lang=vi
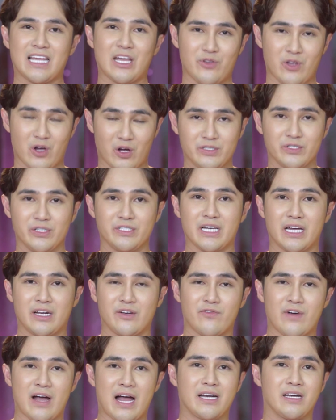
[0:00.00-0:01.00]
theo dõi chương trình
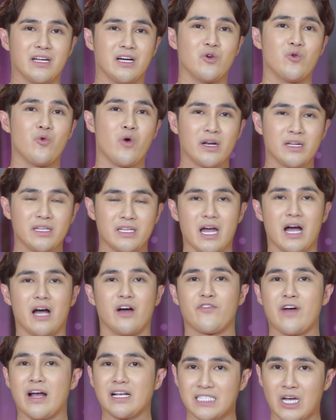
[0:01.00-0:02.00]
và đừng quên giờ
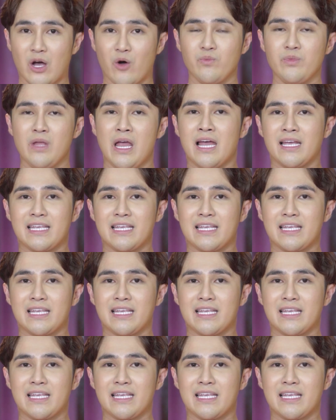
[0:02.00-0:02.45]
phát sóng